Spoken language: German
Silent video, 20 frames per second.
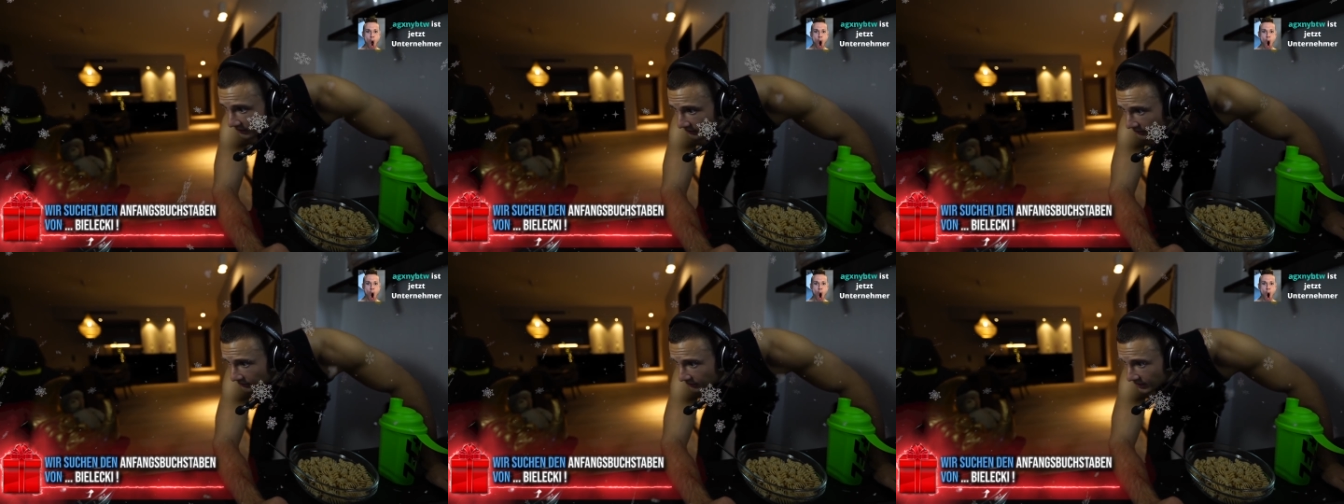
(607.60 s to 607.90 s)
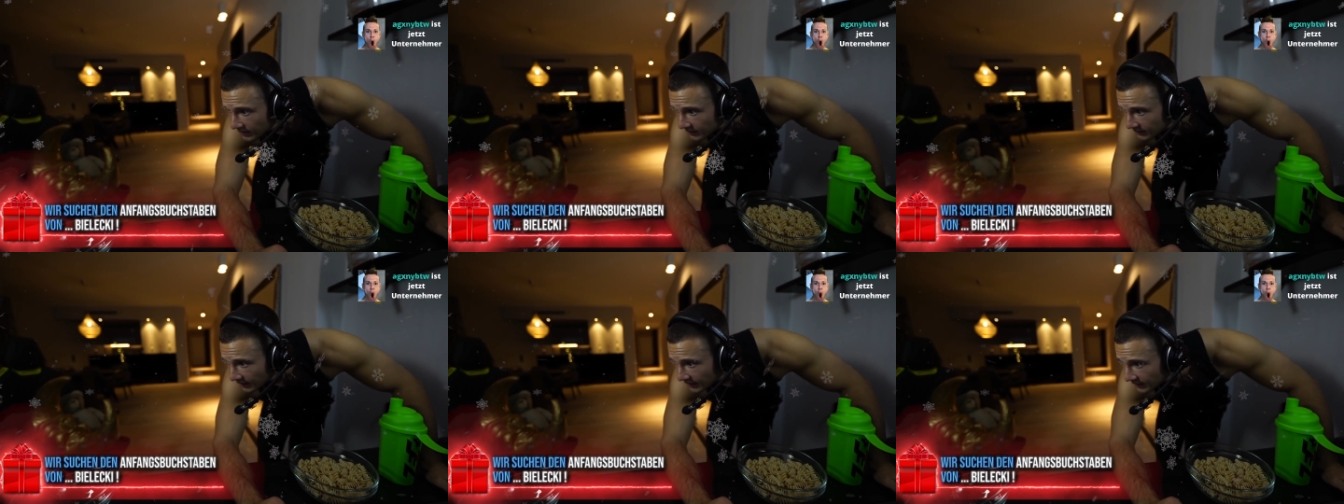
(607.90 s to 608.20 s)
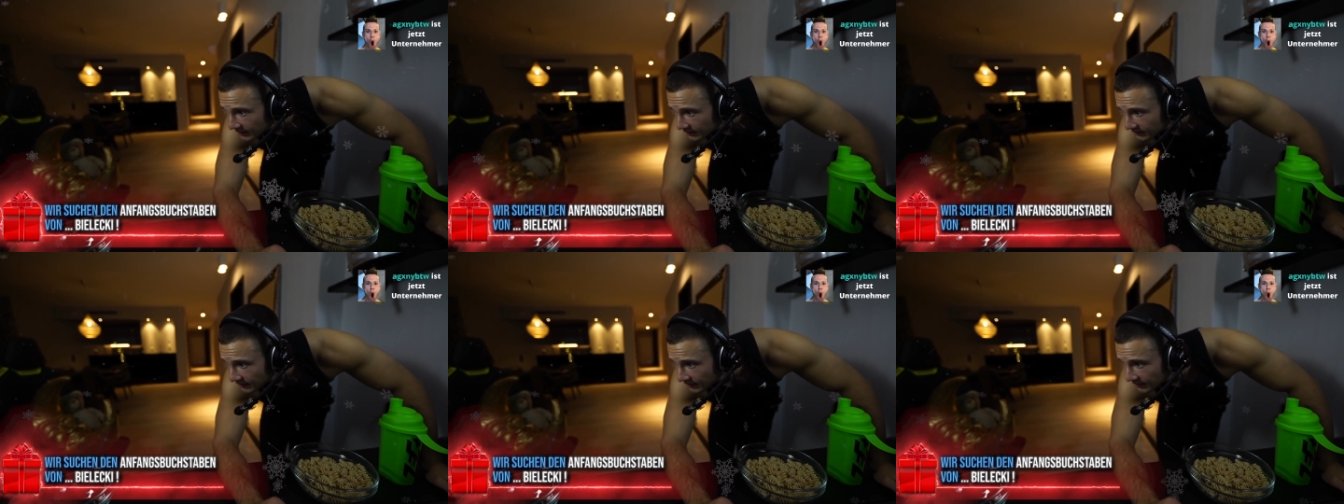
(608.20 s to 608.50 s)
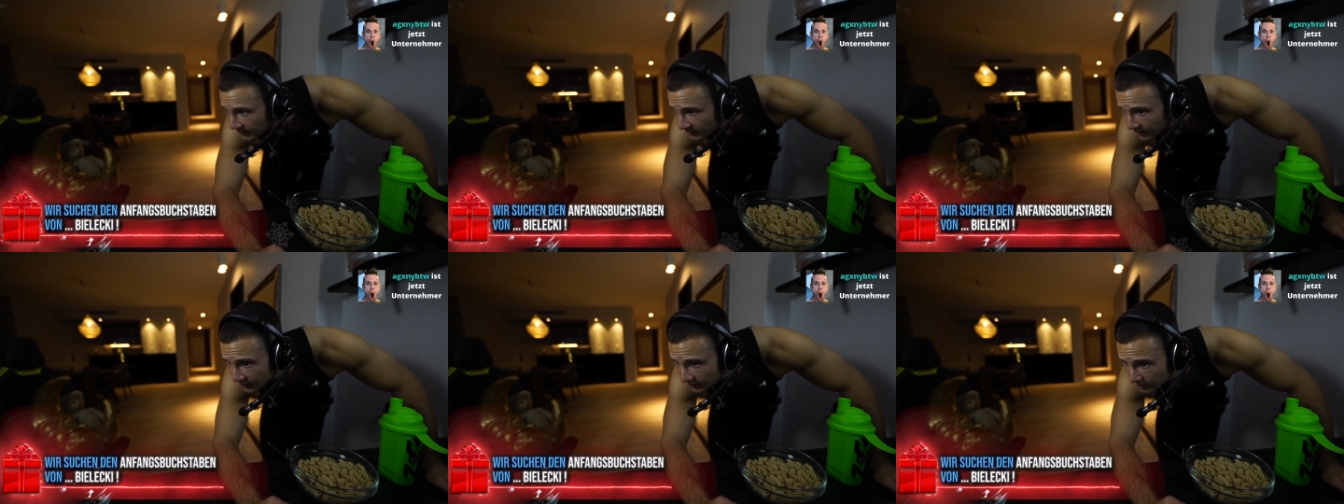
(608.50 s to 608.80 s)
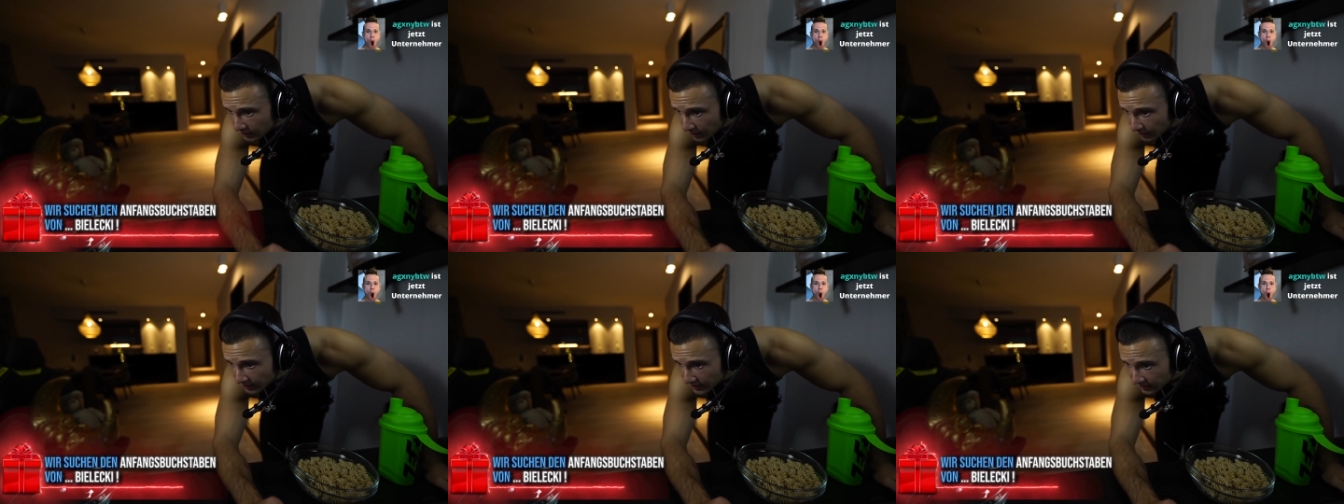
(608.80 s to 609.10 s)
Genau. Will jetzt einiges ändern. Kannst
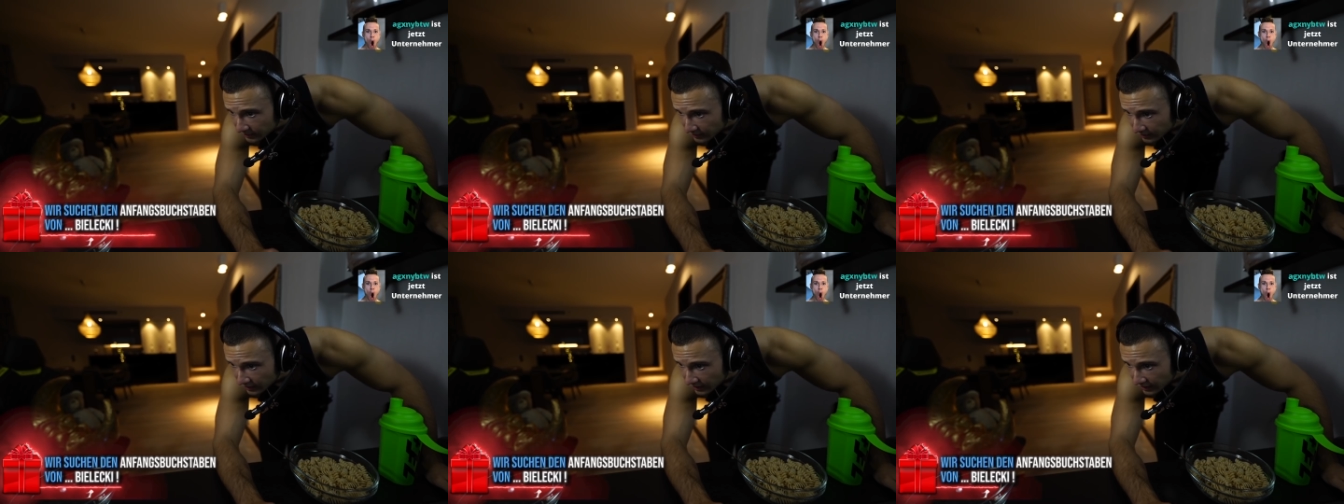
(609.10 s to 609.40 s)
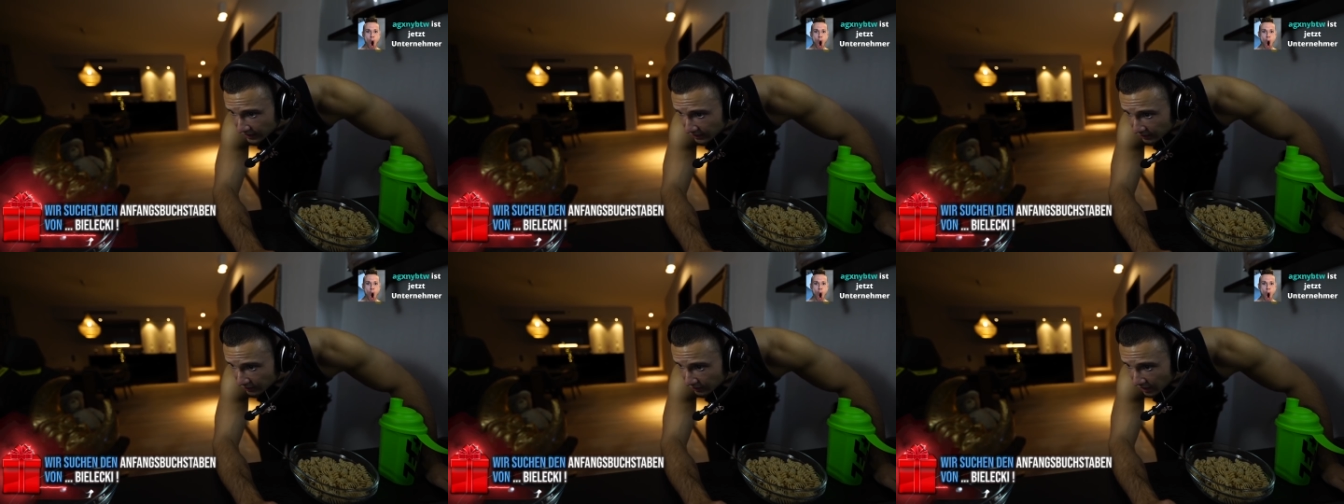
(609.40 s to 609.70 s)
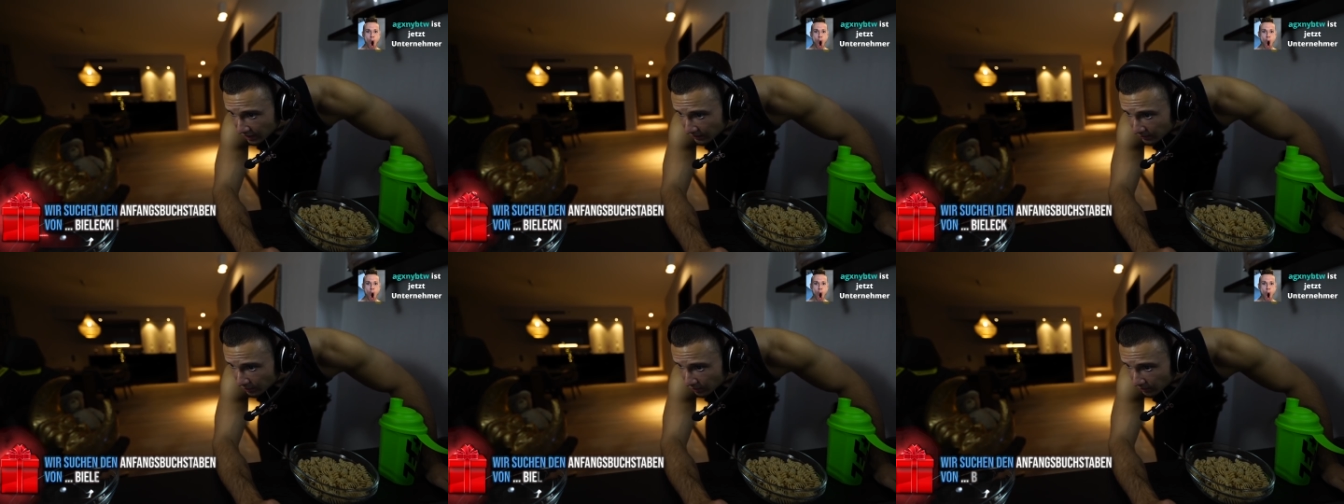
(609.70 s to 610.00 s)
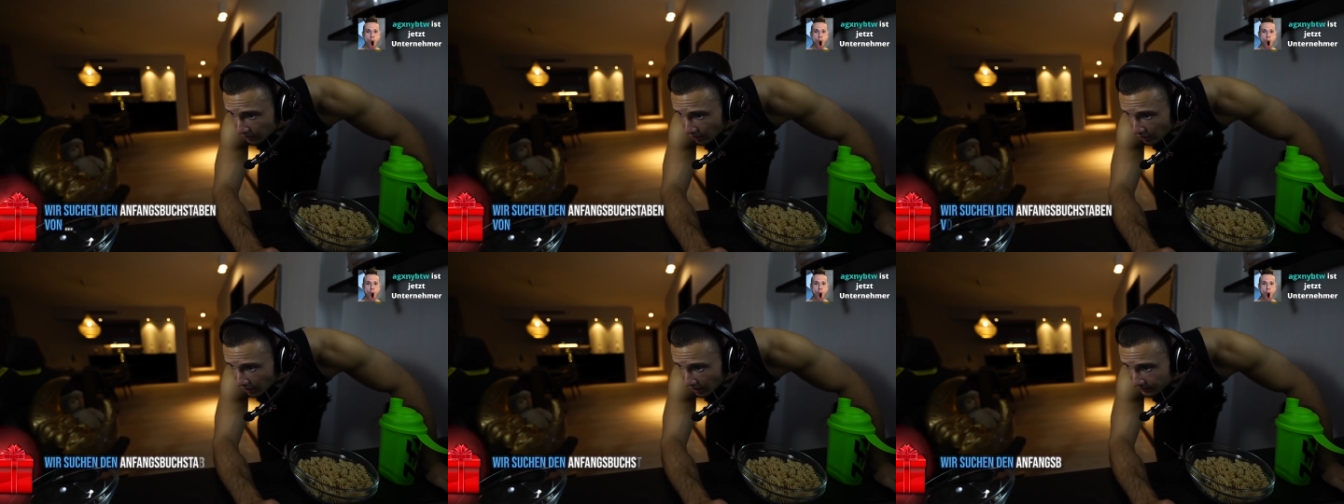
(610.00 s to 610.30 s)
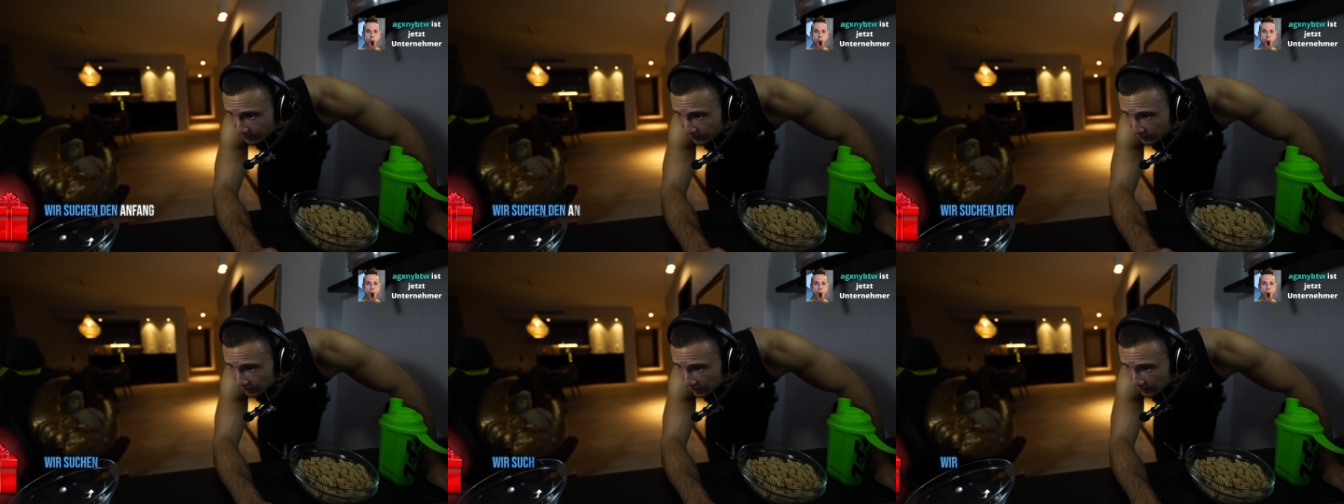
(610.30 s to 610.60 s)
du mir ein paar Tipps zur Ernährung geben, um auch
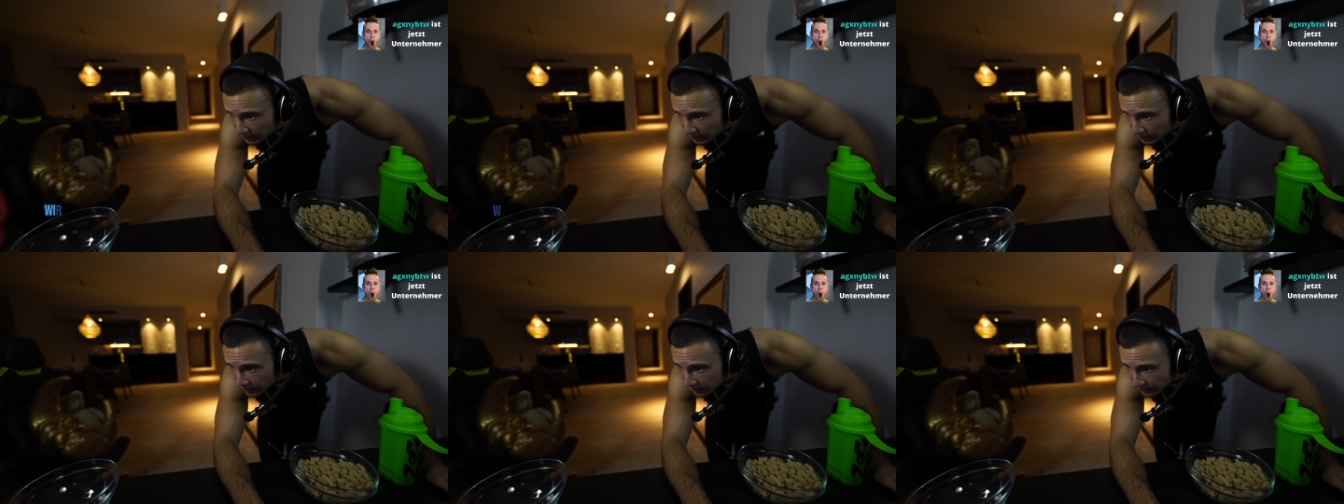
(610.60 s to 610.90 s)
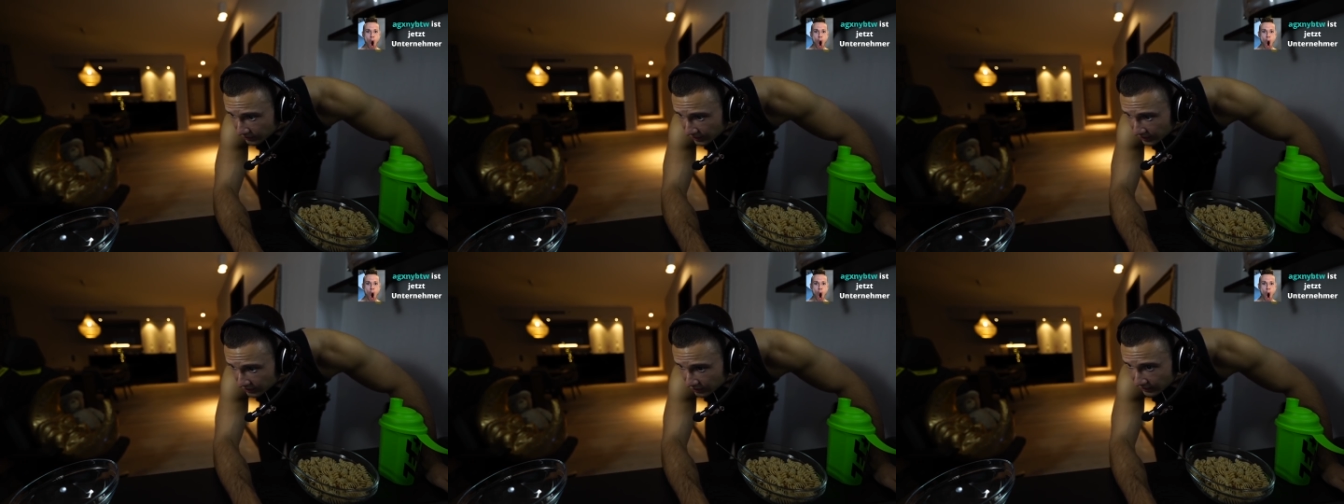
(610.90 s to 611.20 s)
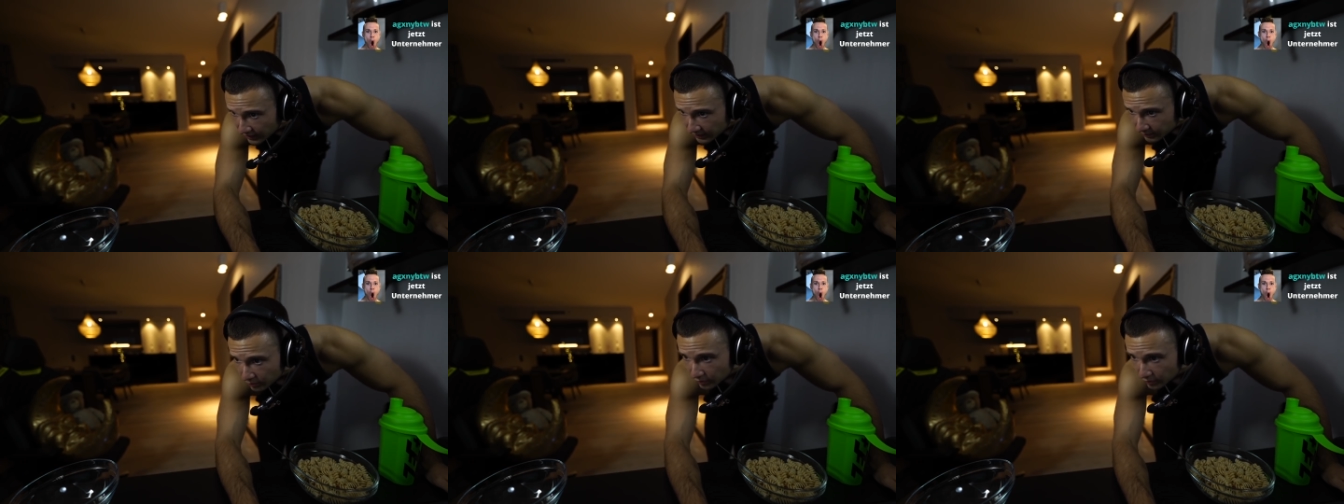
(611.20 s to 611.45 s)
abzunehmen und fitter zu werden?